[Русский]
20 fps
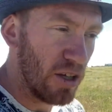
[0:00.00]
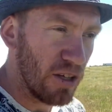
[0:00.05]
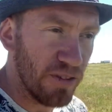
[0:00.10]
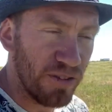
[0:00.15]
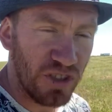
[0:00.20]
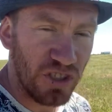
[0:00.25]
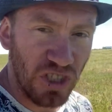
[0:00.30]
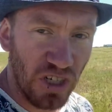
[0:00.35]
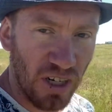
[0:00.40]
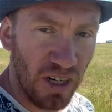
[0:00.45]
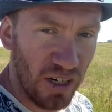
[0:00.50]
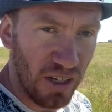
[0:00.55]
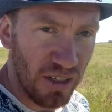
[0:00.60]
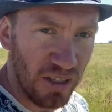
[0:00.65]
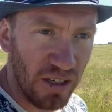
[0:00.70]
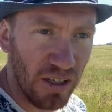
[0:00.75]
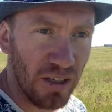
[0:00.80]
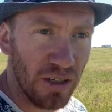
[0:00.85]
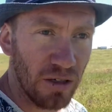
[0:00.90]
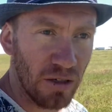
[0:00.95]
Вчера
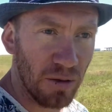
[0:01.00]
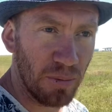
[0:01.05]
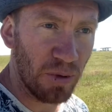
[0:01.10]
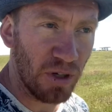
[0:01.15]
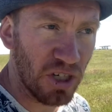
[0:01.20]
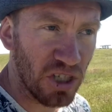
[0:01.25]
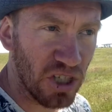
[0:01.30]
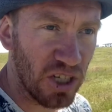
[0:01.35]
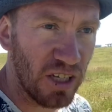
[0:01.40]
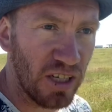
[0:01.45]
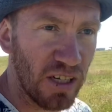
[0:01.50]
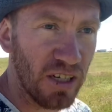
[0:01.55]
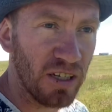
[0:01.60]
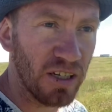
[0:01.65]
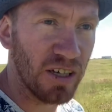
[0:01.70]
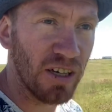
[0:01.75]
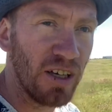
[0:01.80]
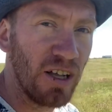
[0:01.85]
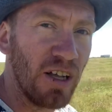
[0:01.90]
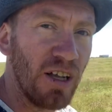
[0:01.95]
они пришли
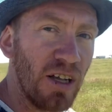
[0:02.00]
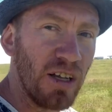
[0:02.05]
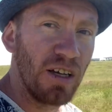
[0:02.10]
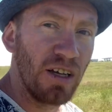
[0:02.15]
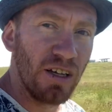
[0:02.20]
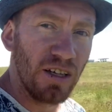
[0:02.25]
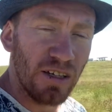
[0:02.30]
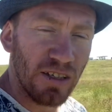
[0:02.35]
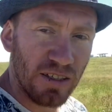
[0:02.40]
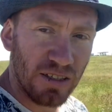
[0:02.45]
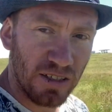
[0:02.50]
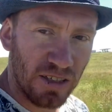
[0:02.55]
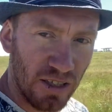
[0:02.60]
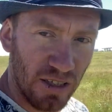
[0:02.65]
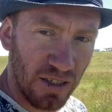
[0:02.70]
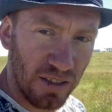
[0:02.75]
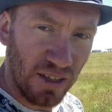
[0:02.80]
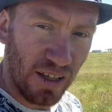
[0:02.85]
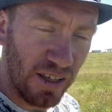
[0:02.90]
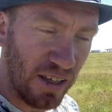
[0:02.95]
с
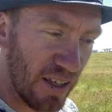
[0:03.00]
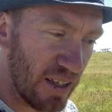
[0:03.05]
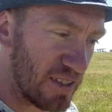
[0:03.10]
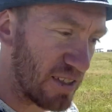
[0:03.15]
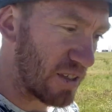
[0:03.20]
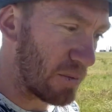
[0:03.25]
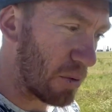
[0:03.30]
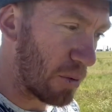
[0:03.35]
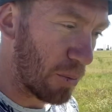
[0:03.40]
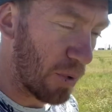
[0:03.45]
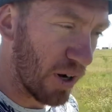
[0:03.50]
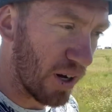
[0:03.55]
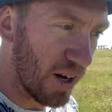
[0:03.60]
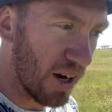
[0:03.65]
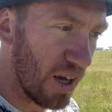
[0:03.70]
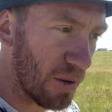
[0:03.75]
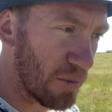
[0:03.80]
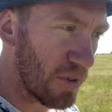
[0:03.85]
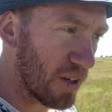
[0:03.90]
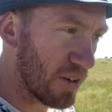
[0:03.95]
наеденными
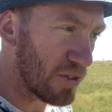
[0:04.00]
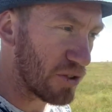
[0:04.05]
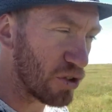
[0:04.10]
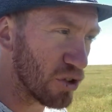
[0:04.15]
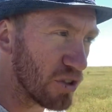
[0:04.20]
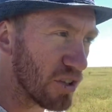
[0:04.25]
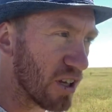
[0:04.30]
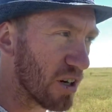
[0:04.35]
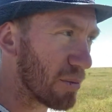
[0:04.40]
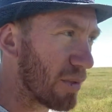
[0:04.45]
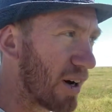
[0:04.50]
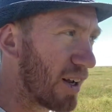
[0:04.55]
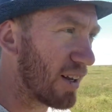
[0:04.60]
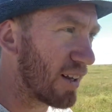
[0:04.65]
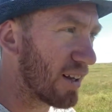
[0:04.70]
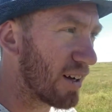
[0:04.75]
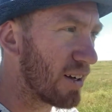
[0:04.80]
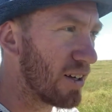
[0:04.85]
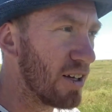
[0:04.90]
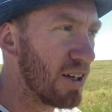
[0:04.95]
боками, все
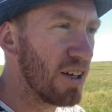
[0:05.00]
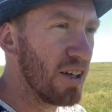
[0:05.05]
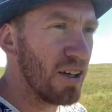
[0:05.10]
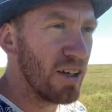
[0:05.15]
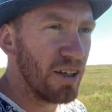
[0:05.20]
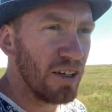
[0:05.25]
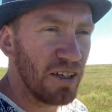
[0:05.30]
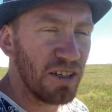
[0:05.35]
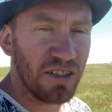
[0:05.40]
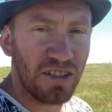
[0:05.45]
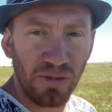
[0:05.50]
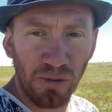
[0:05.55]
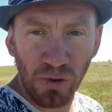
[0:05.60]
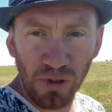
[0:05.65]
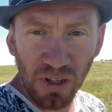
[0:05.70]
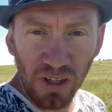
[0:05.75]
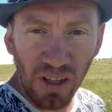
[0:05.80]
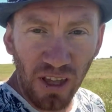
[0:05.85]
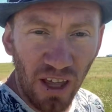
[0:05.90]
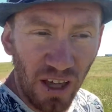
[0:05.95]
нормально. И
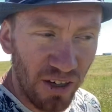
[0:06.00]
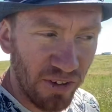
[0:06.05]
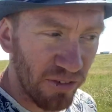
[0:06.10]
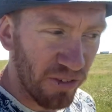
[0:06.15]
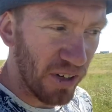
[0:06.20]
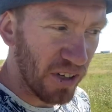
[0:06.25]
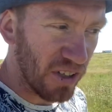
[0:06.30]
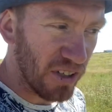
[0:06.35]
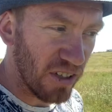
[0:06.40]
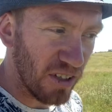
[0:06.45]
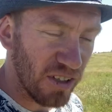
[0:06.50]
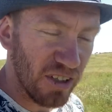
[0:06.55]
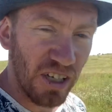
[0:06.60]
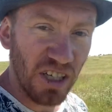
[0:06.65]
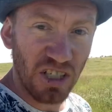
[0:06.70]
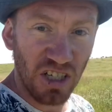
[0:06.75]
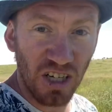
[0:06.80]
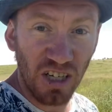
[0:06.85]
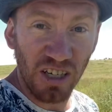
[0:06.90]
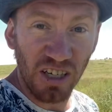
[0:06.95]
сегодня я их выгнал
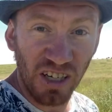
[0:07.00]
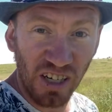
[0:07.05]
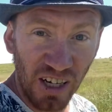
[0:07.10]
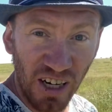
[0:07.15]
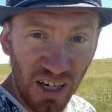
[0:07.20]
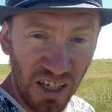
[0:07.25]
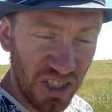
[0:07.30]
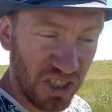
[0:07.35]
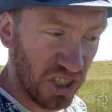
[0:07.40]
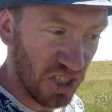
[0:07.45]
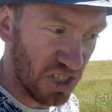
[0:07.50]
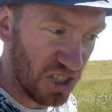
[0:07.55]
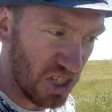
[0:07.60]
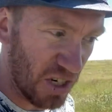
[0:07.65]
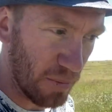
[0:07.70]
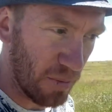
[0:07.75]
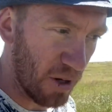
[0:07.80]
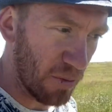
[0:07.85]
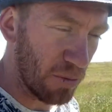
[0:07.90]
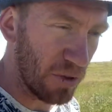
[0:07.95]
даже раньше,
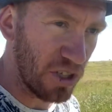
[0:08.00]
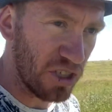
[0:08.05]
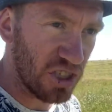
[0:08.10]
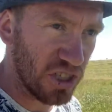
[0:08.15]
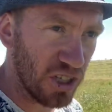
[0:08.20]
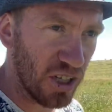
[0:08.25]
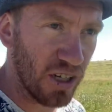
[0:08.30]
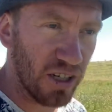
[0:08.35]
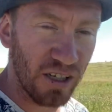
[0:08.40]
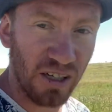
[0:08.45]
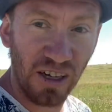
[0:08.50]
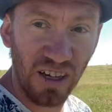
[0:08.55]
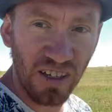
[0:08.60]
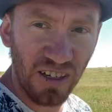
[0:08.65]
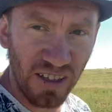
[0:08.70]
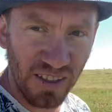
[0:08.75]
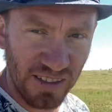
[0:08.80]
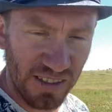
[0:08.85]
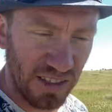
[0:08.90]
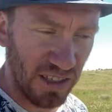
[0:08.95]
чем обычно,
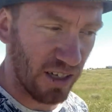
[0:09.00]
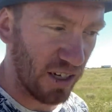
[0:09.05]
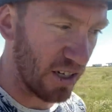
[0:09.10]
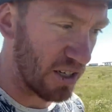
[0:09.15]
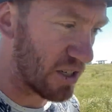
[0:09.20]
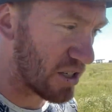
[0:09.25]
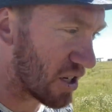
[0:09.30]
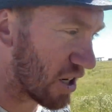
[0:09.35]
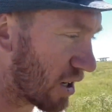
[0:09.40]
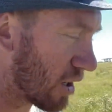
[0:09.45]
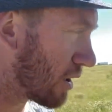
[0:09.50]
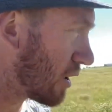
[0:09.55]
гораздо раньше.